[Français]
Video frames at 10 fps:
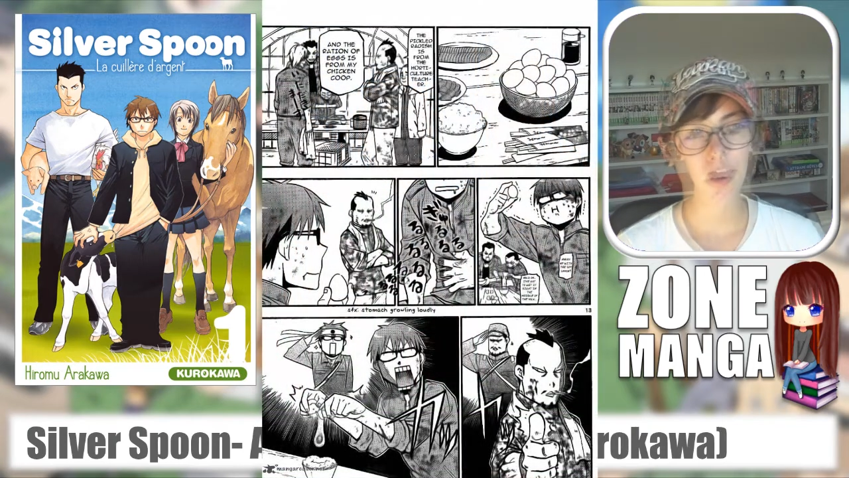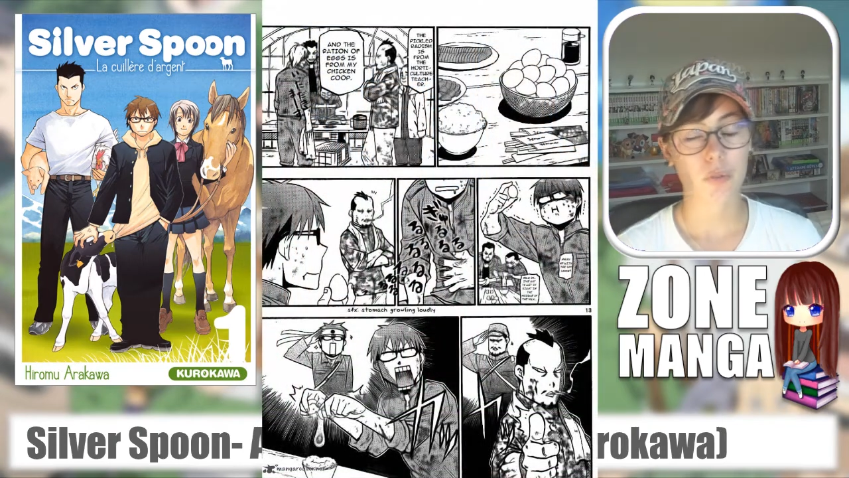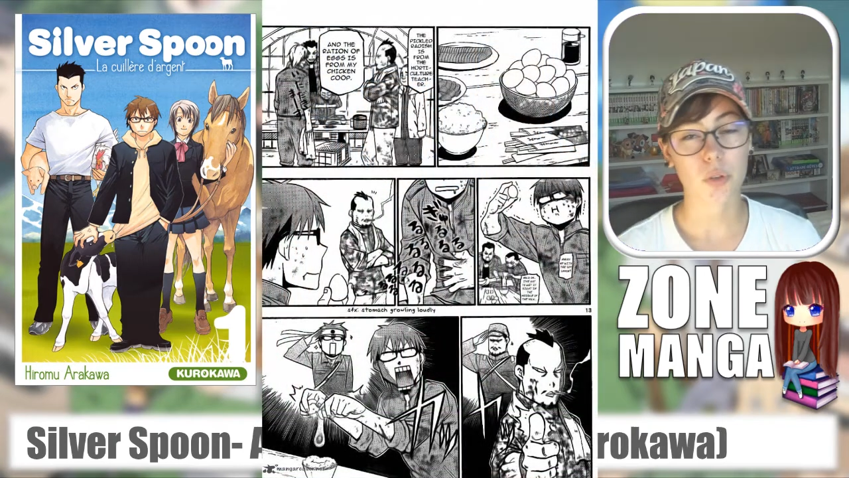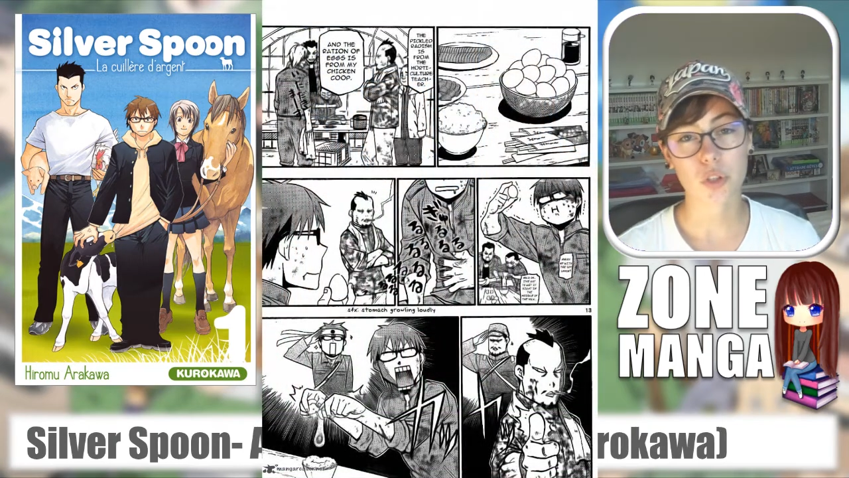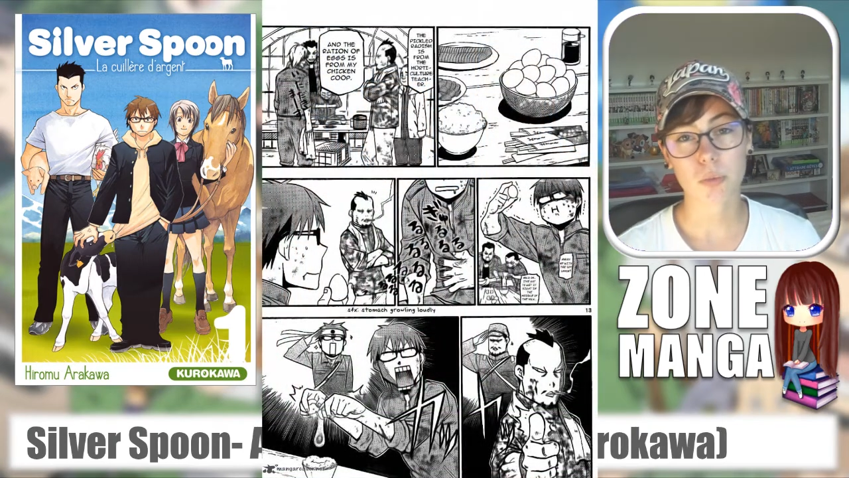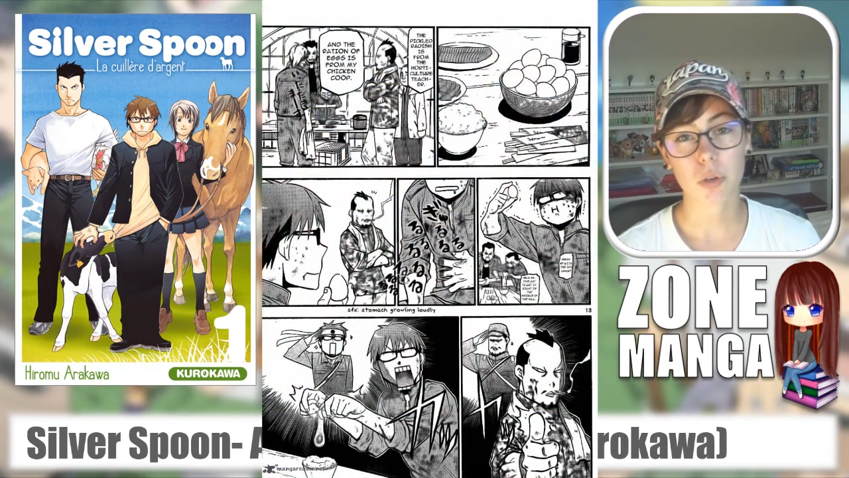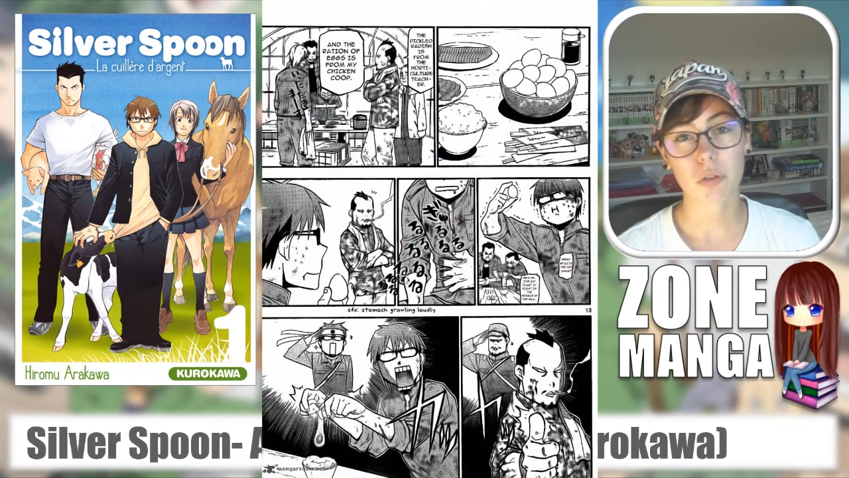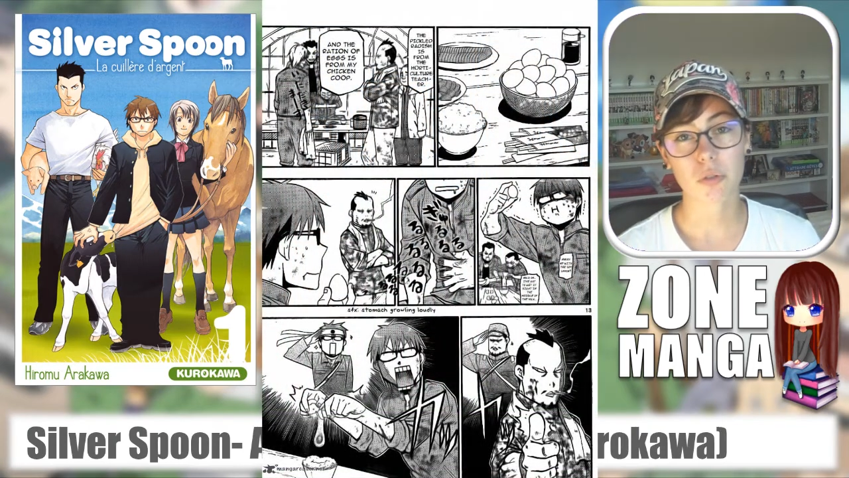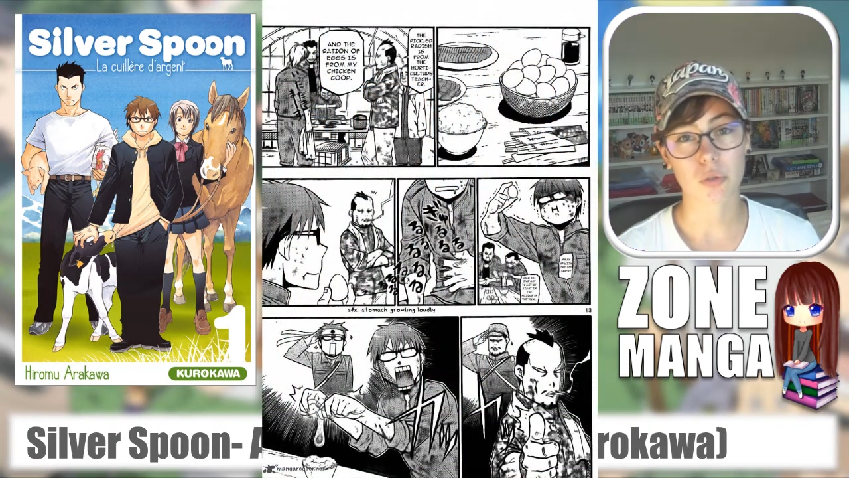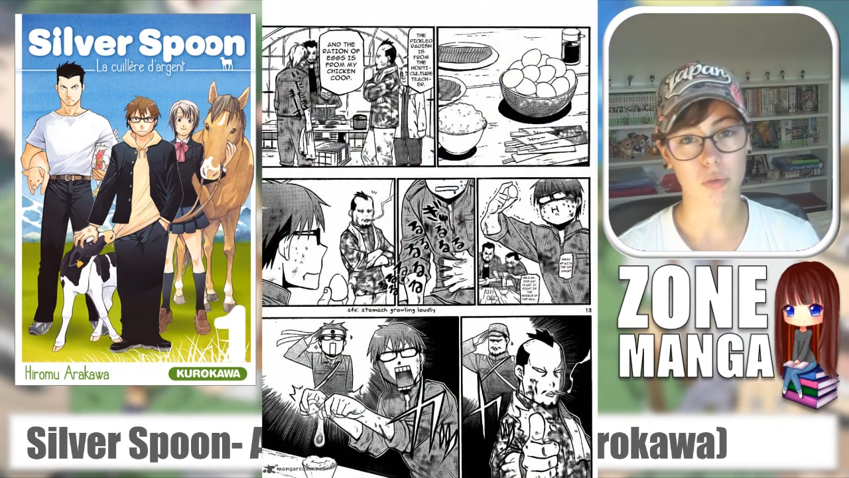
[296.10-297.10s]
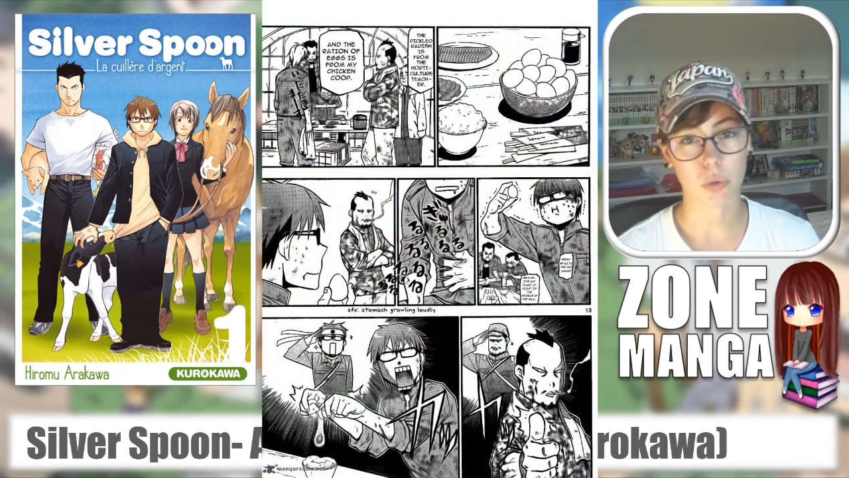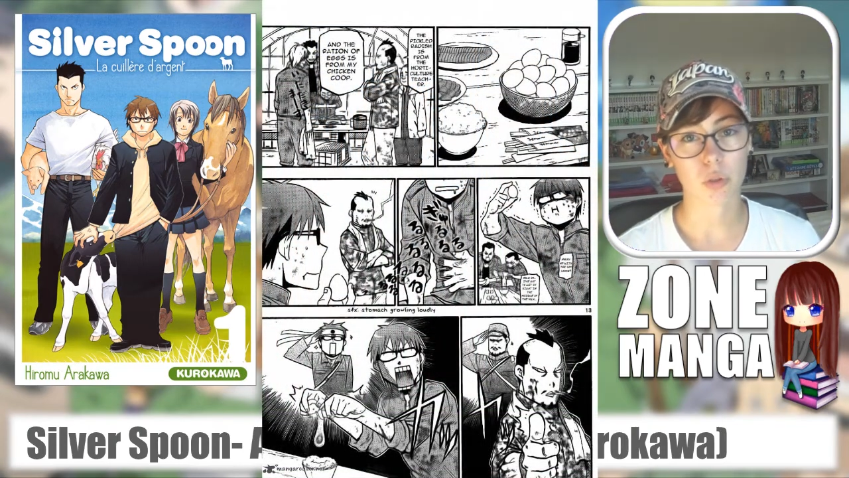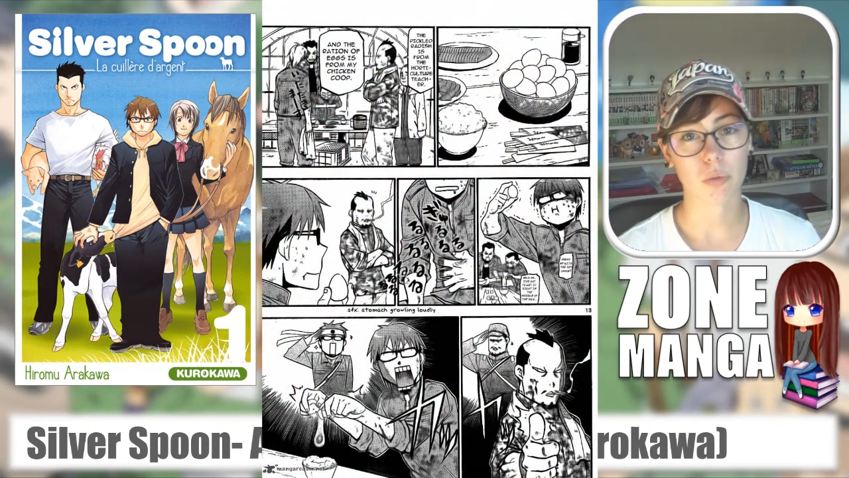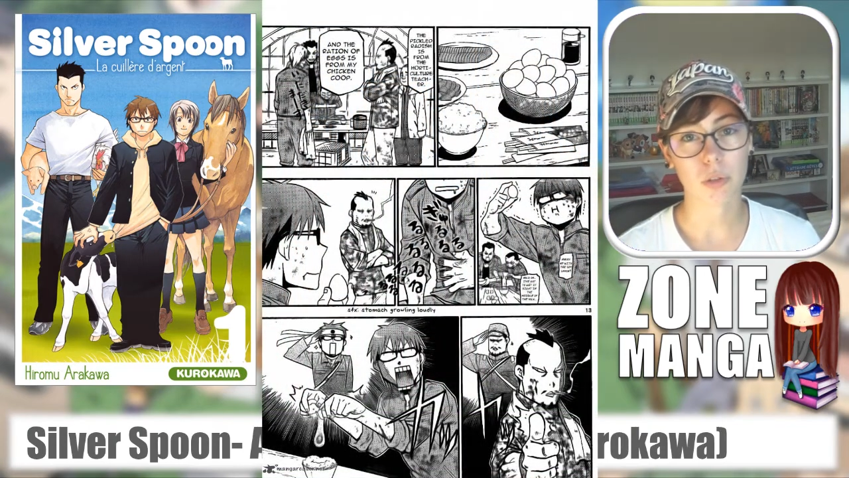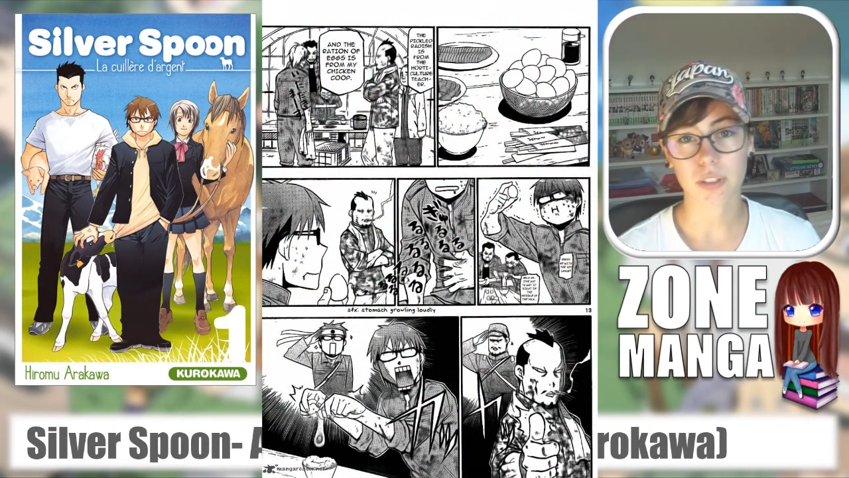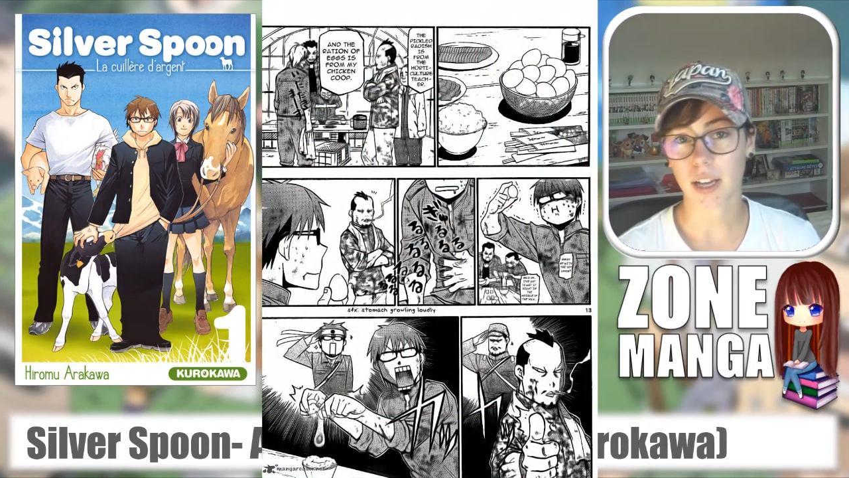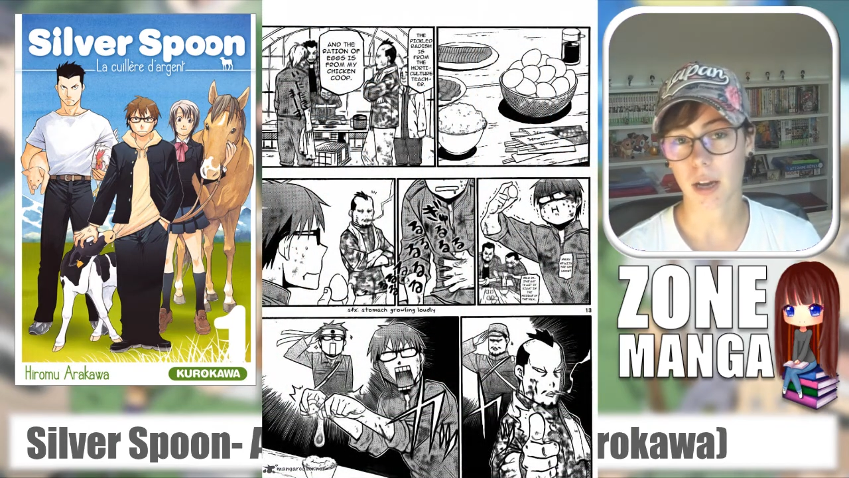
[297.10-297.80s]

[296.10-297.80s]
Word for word: Franchement, je vous recommande